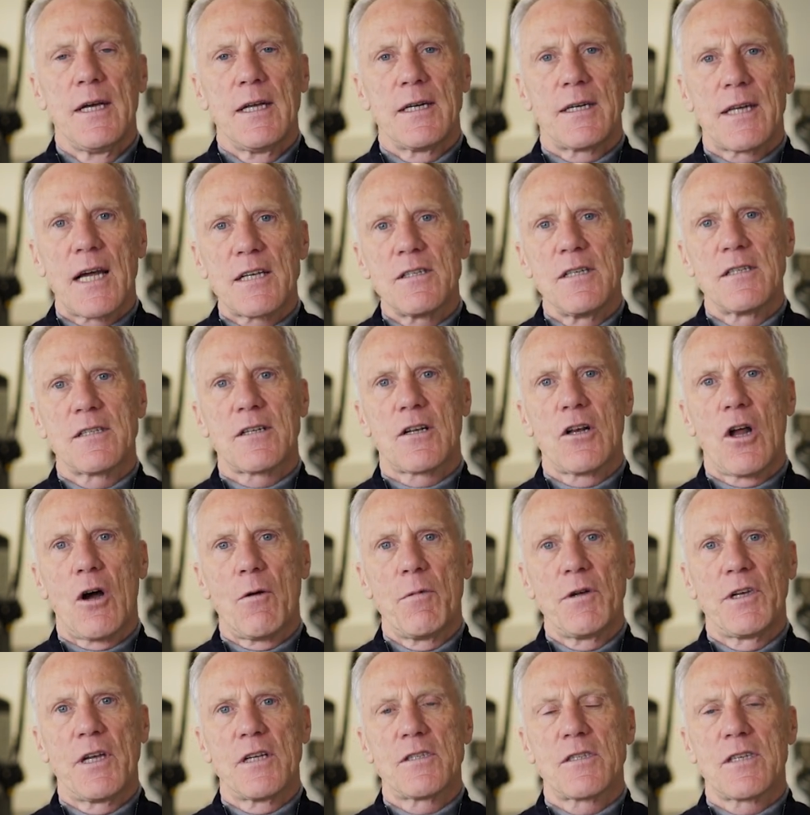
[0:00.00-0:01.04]
Das ist,
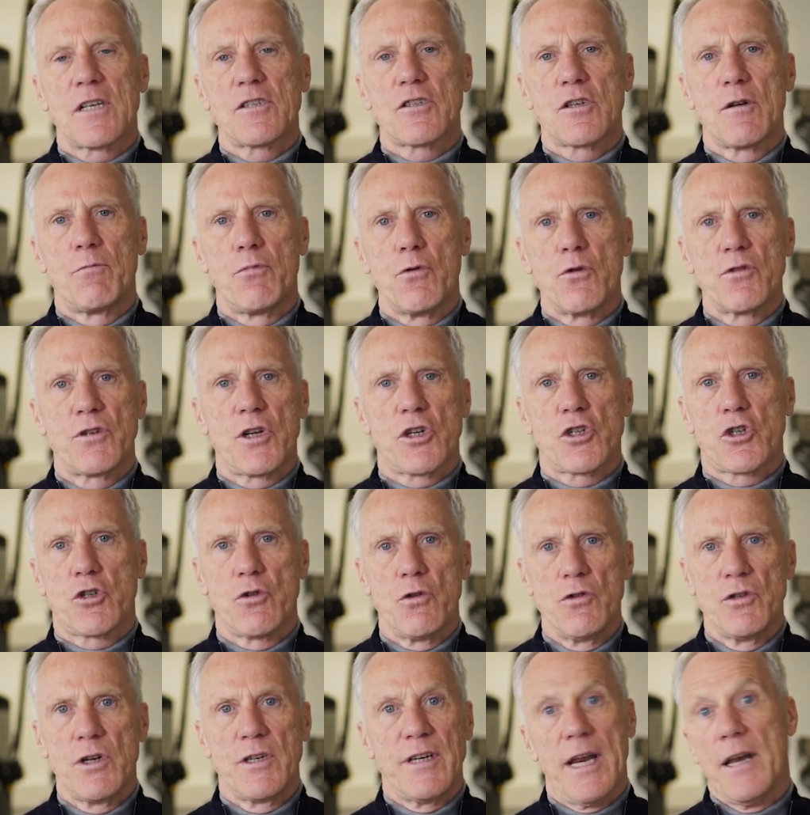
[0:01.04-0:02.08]
glaube ich, jetzt das Gebot der
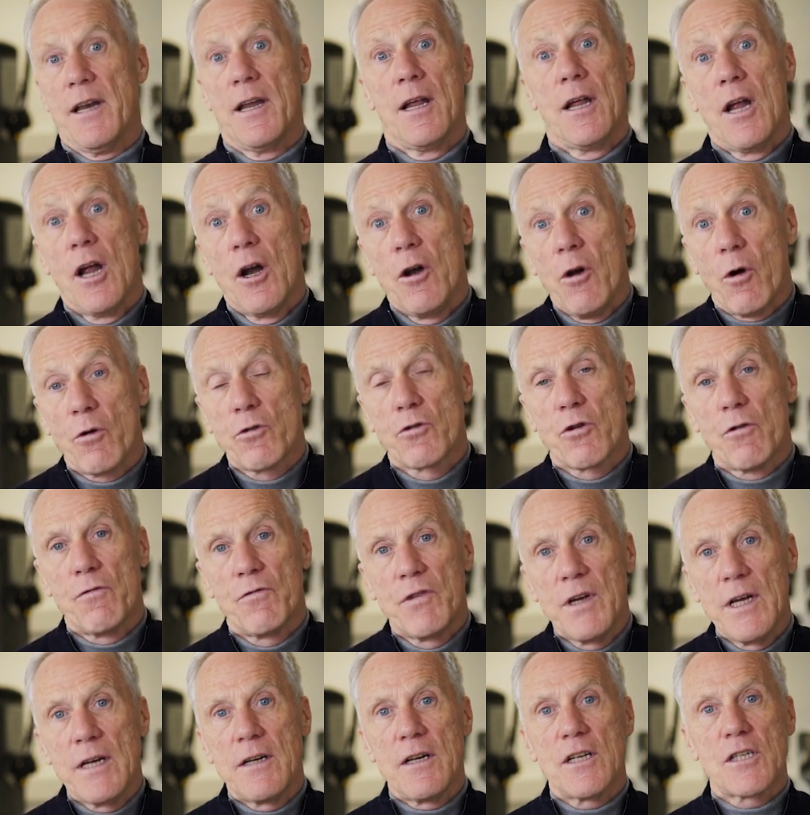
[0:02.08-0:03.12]
Stunde. Denn Long
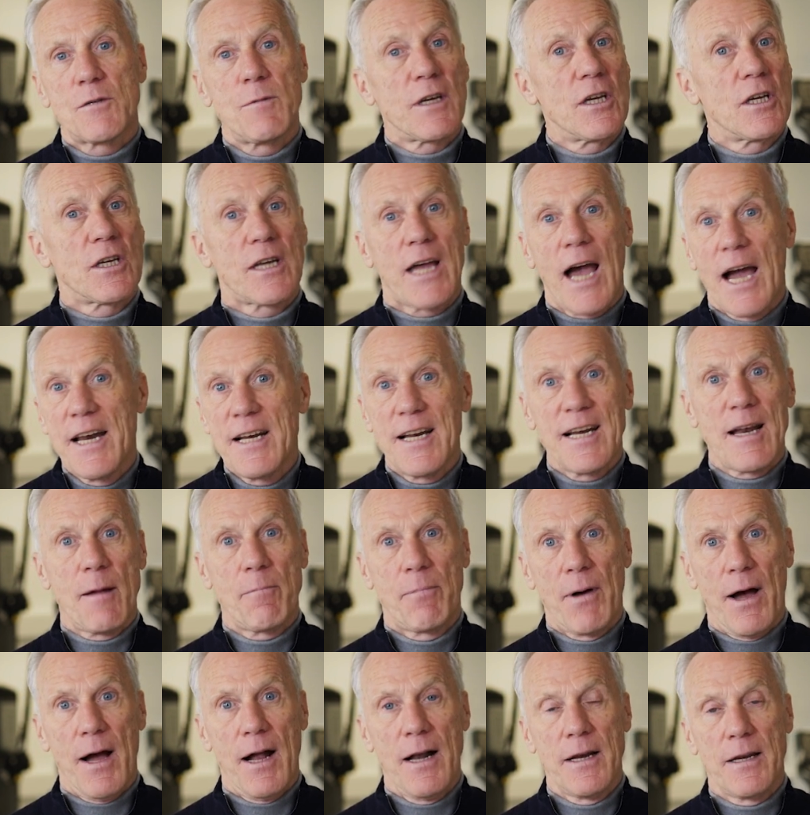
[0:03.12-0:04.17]
Covid ist wirklich keine
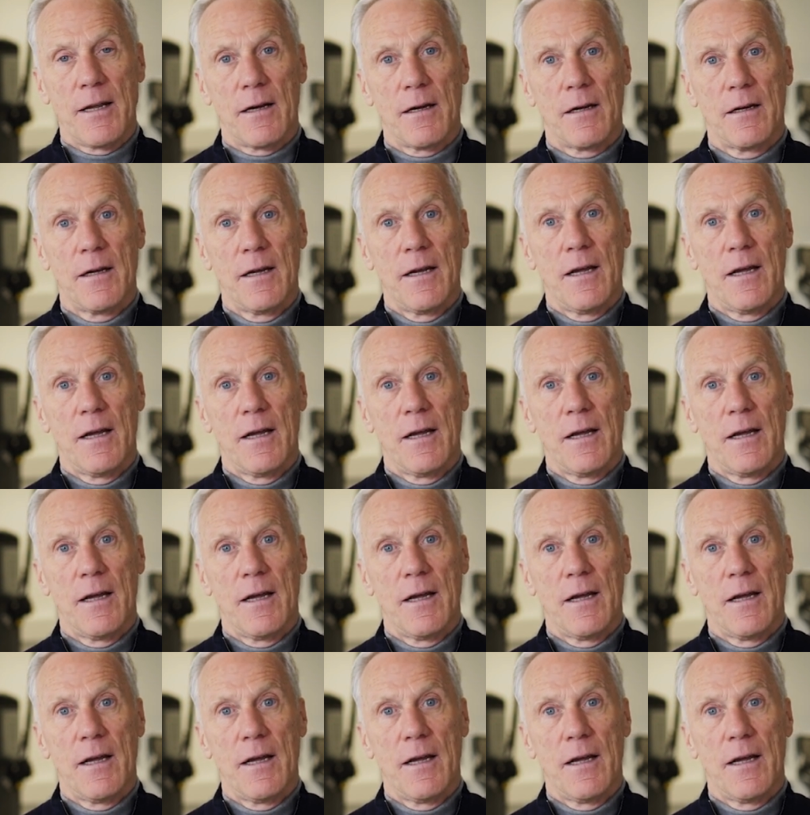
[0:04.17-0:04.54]
Lappalie.